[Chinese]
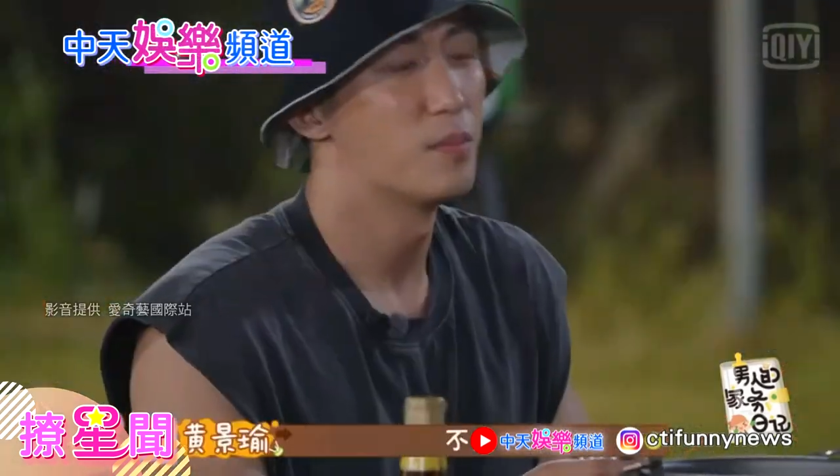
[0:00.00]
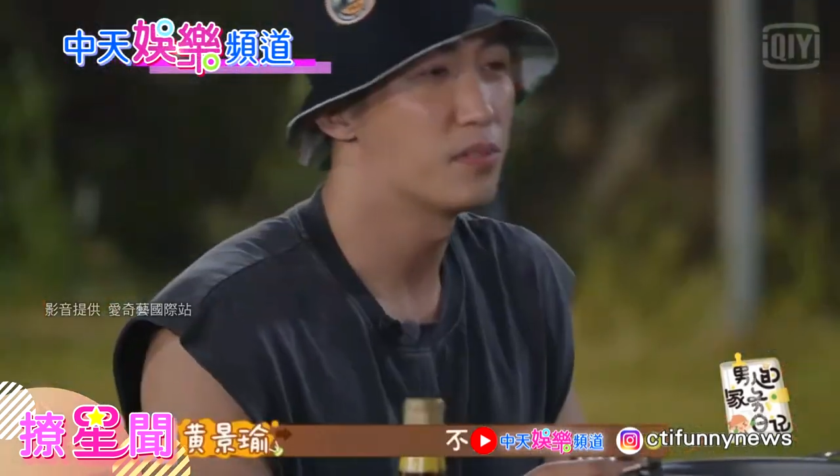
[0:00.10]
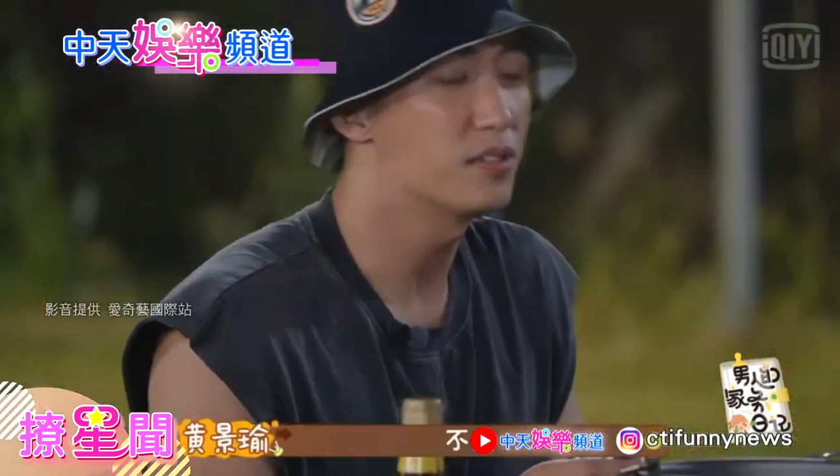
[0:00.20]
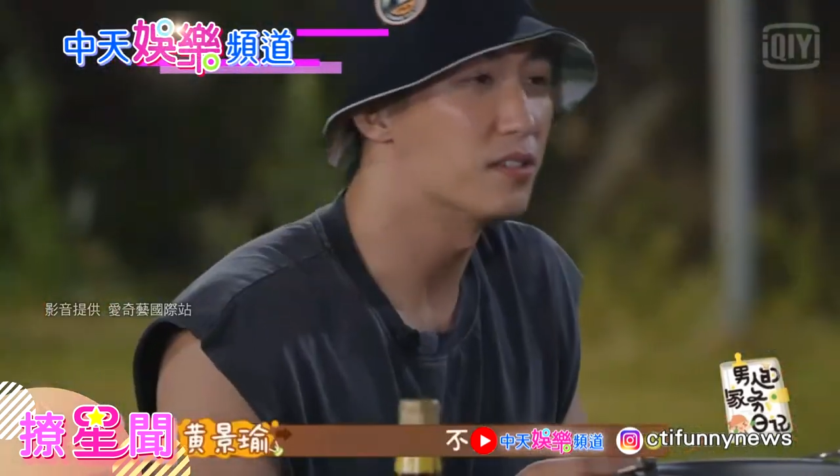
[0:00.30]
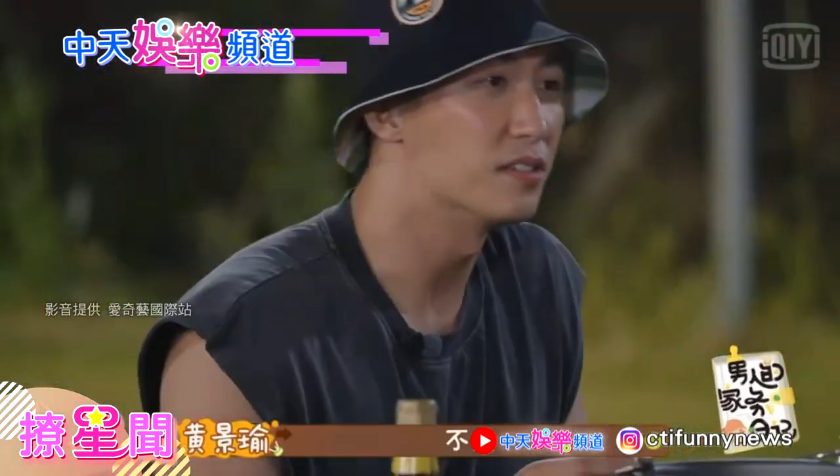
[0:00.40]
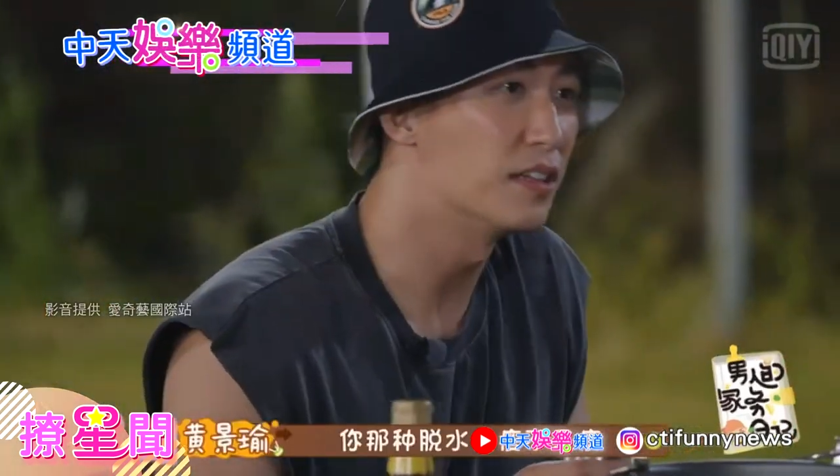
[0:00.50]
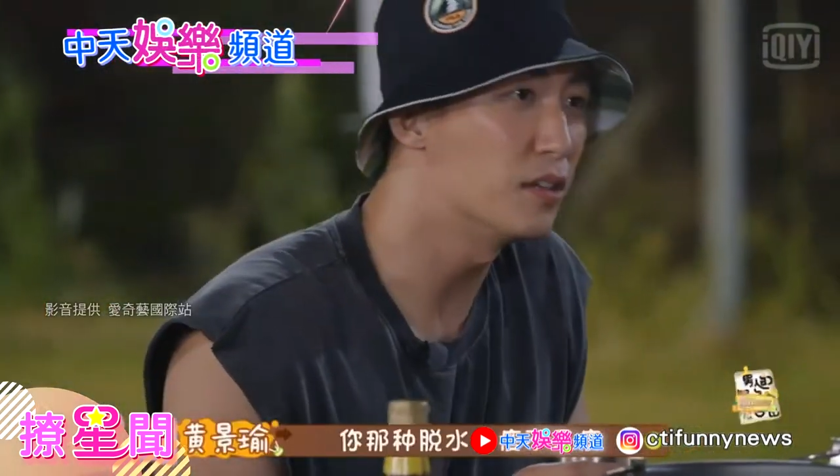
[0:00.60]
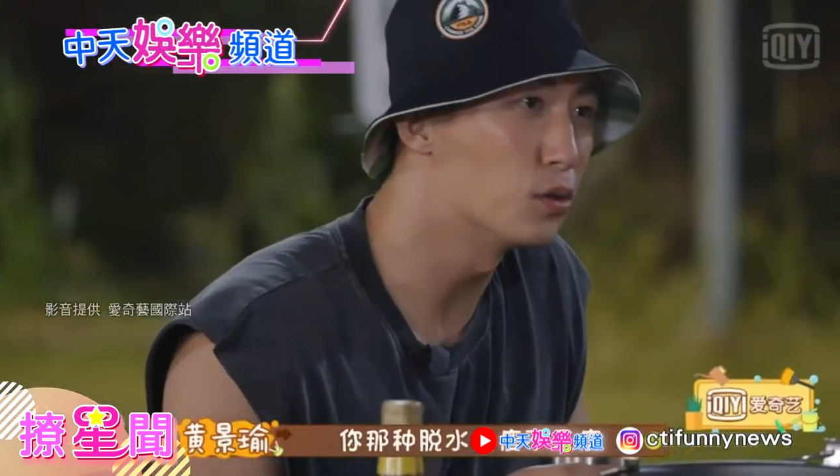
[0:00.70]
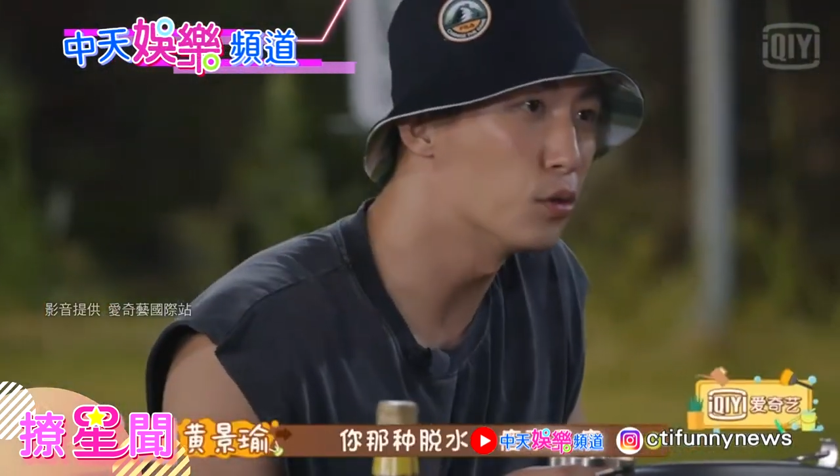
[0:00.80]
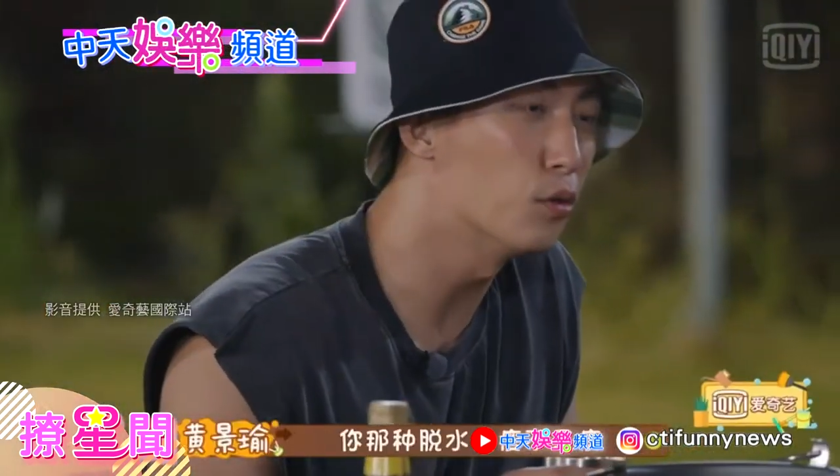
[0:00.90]
不是你
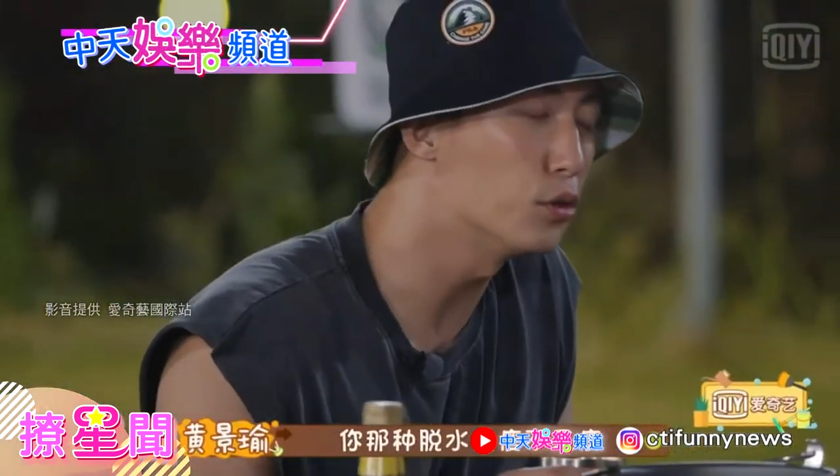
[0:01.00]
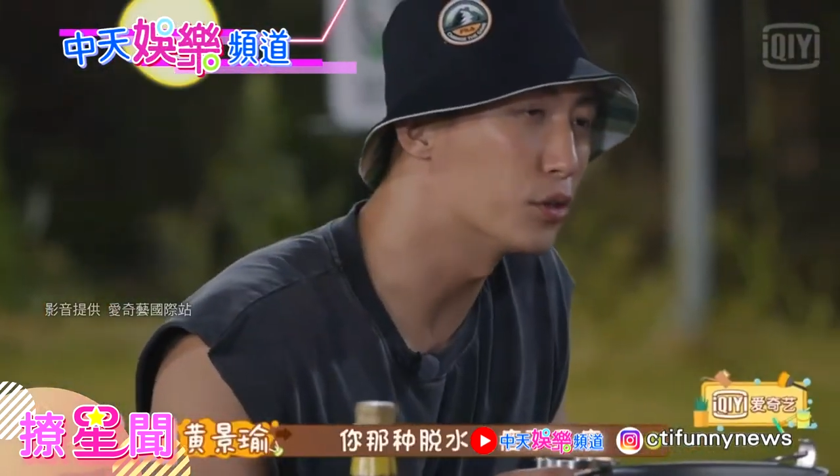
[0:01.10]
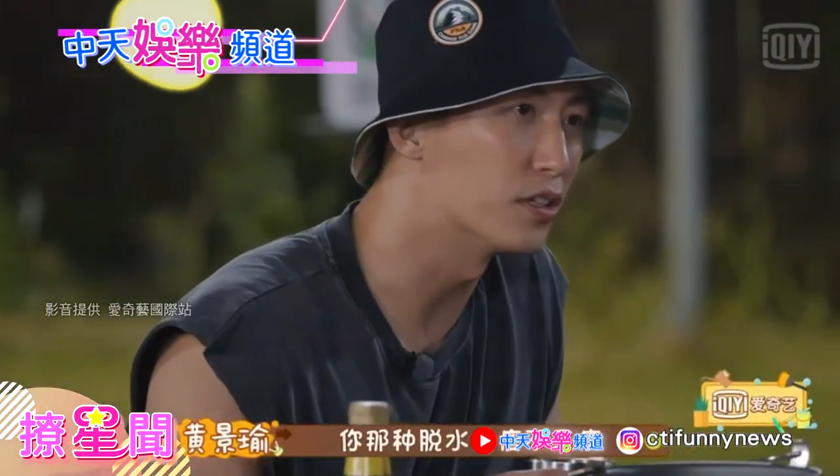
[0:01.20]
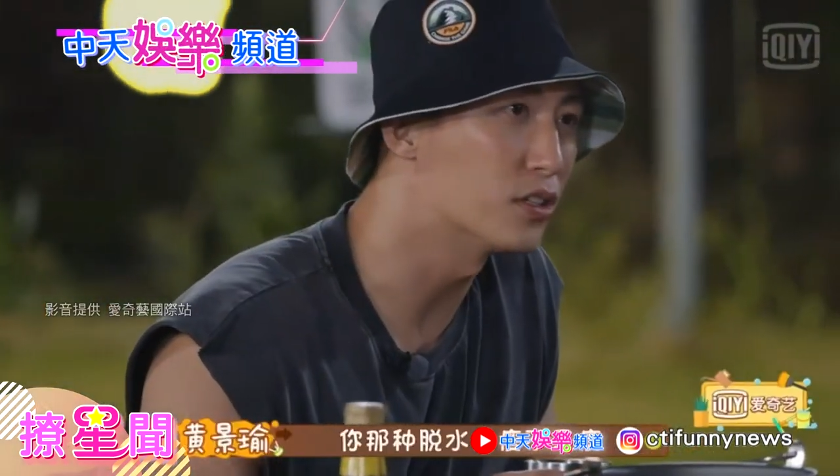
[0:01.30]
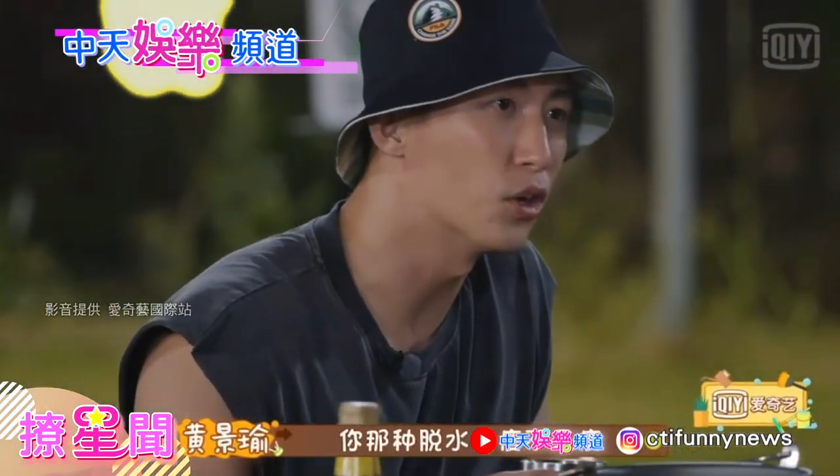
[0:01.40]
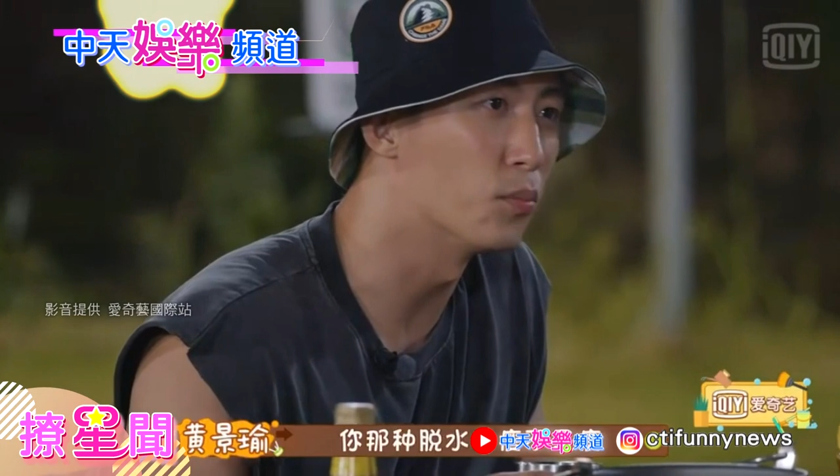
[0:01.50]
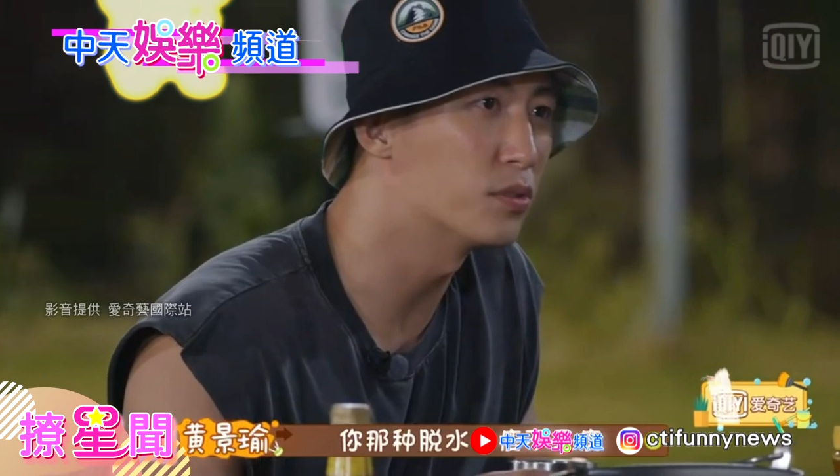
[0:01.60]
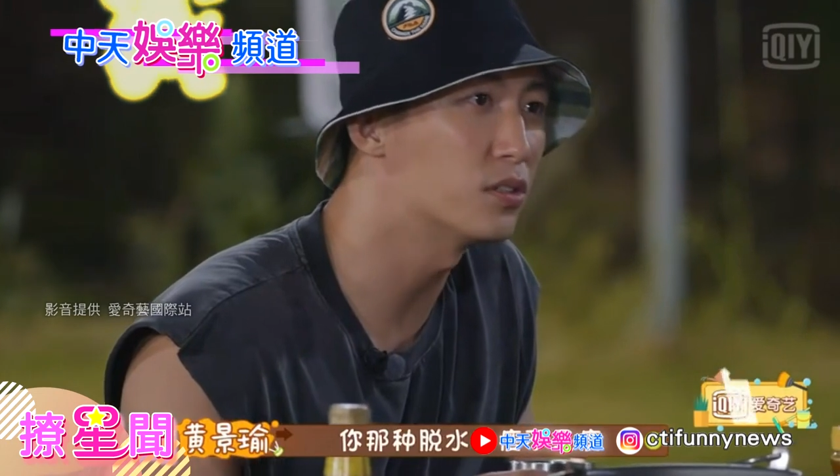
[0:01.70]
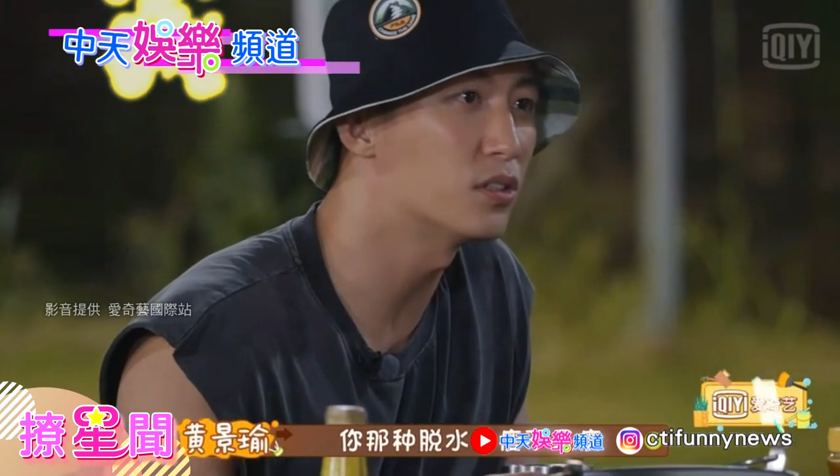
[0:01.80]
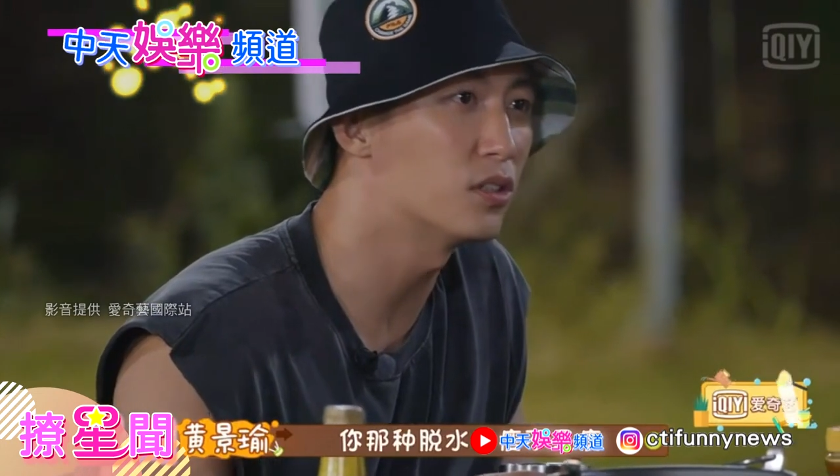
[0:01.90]
那种脱水的瘦
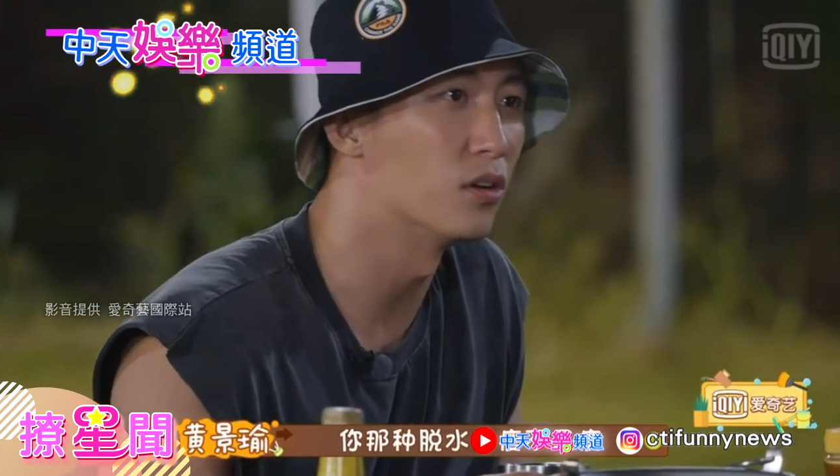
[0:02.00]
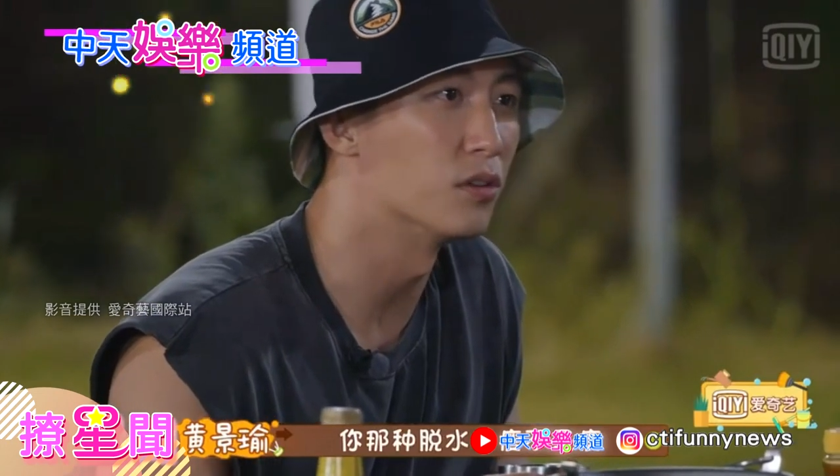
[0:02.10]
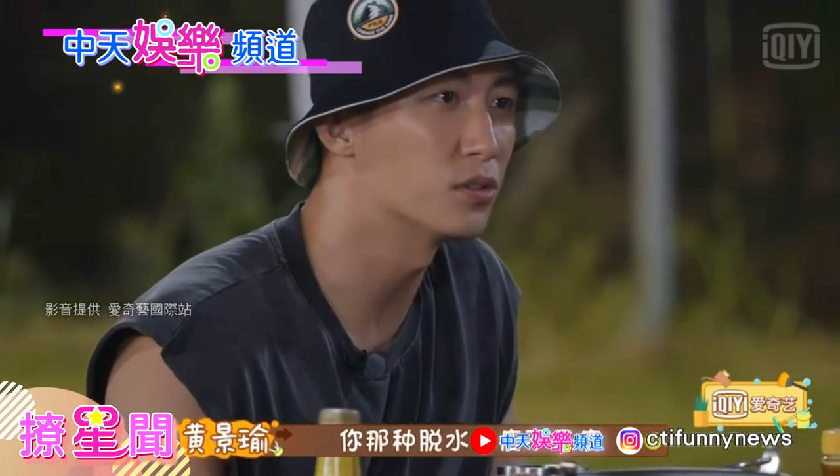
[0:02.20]
不是瘦，